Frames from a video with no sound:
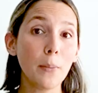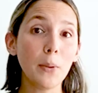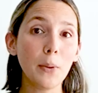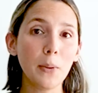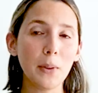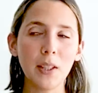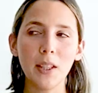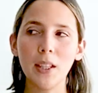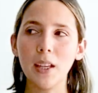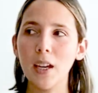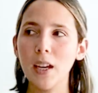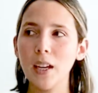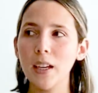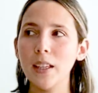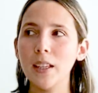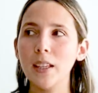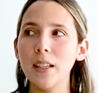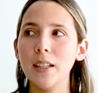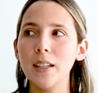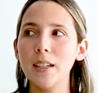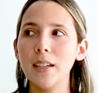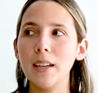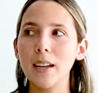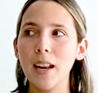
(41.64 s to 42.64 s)
mi vida
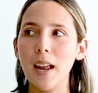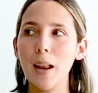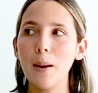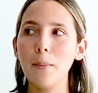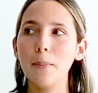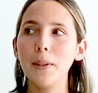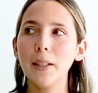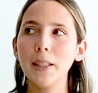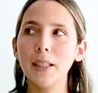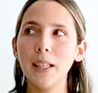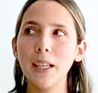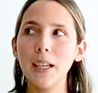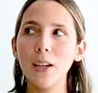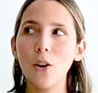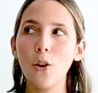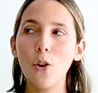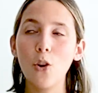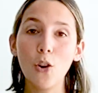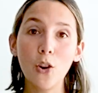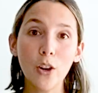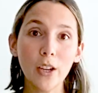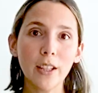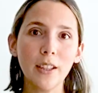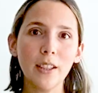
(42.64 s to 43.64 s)
y realmente
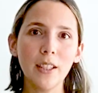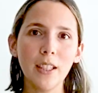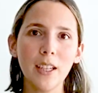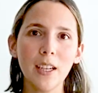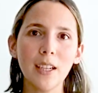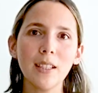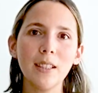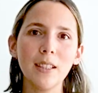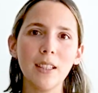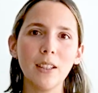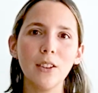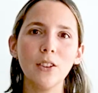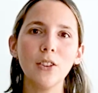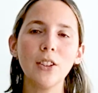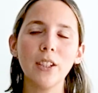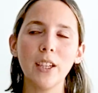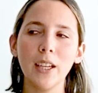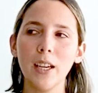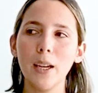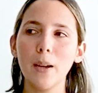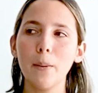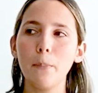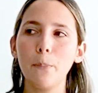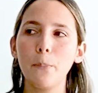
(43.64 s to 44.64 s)
hoy en día siento
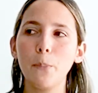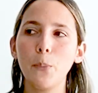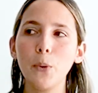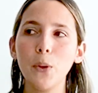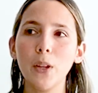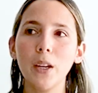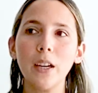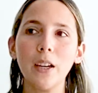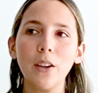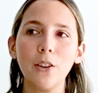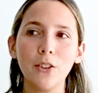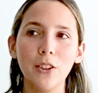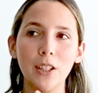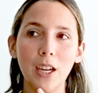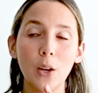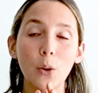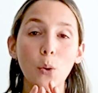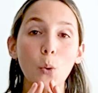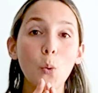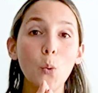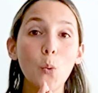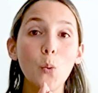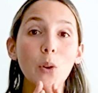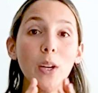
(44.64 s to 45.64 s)
que pude
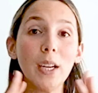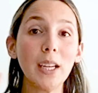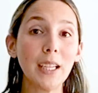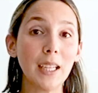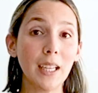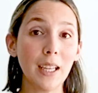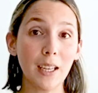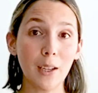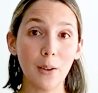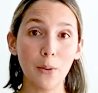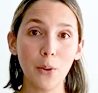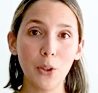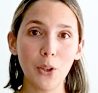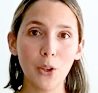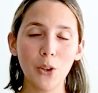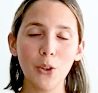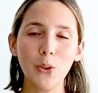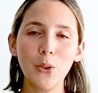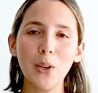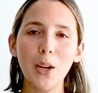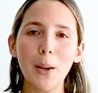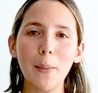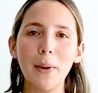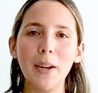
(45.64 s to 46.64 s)
encontrar un equilibrio
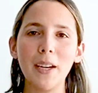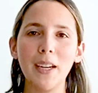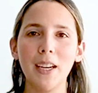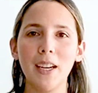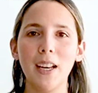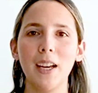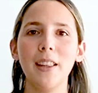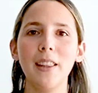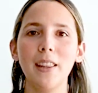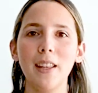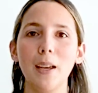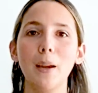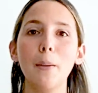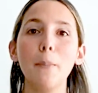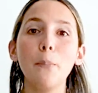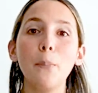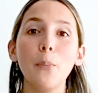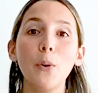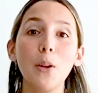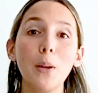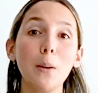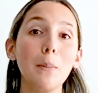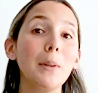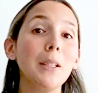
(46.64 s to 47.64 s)
y una manera de
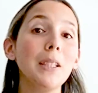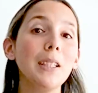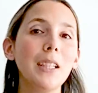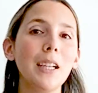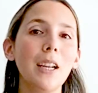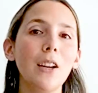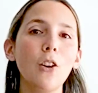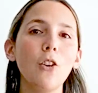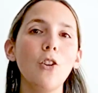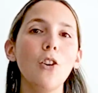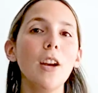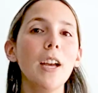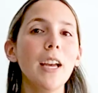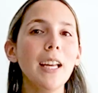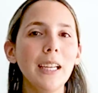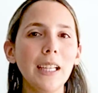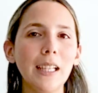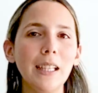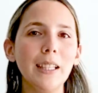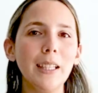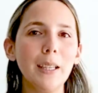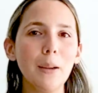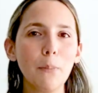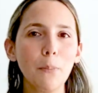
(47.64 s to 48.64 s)
poder mantenerlo en
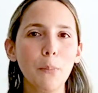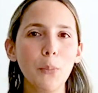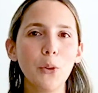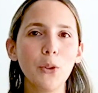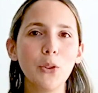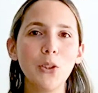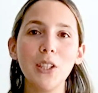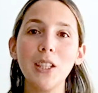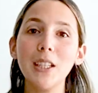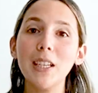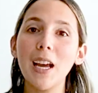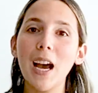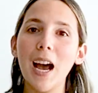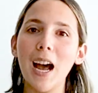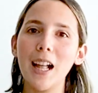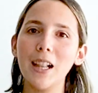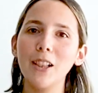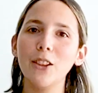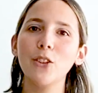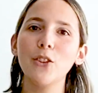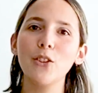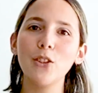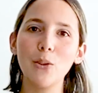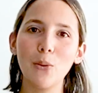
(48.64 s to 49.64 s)
el tiempo sin
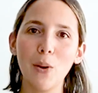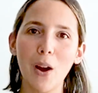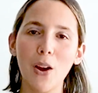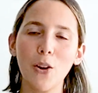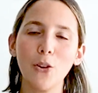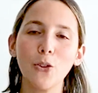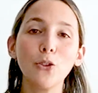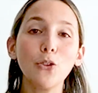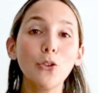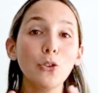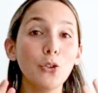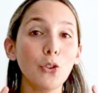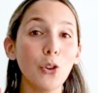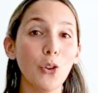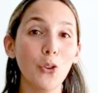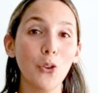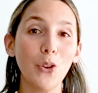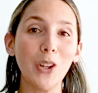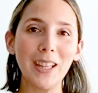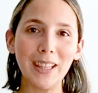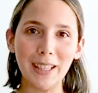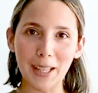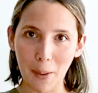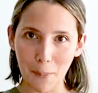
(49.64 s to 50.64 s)
altos y bajos
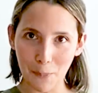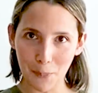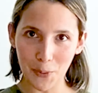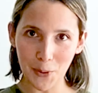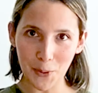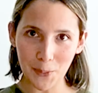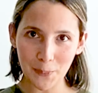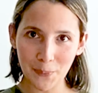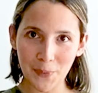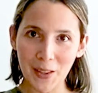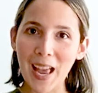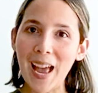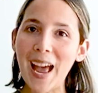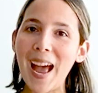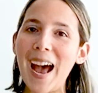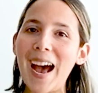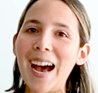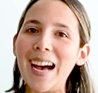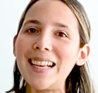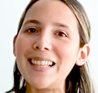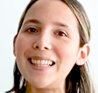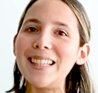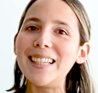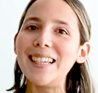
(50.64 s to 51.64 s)
todo el tiempo.
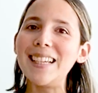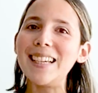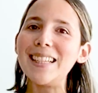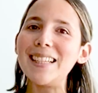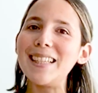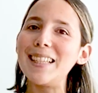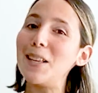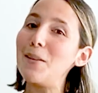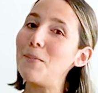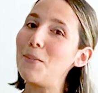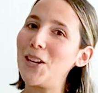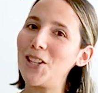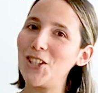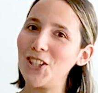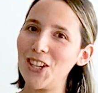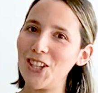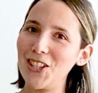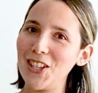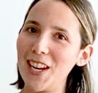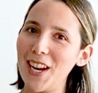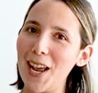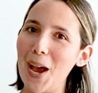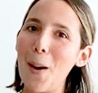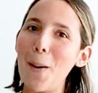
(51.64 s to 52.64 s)
Así que sin más
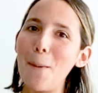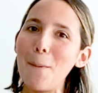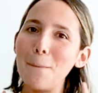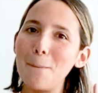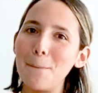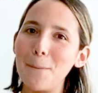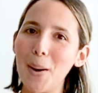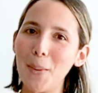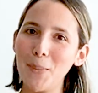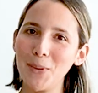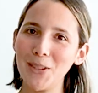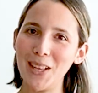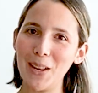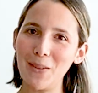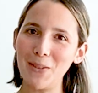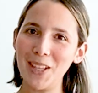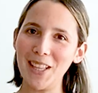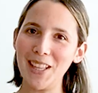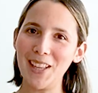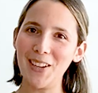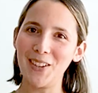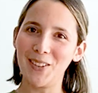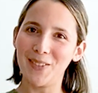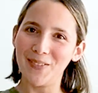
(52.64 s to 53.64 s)
chachara, vamos al
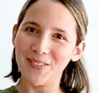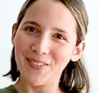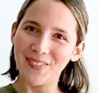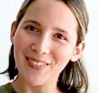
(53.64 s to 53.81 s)
video.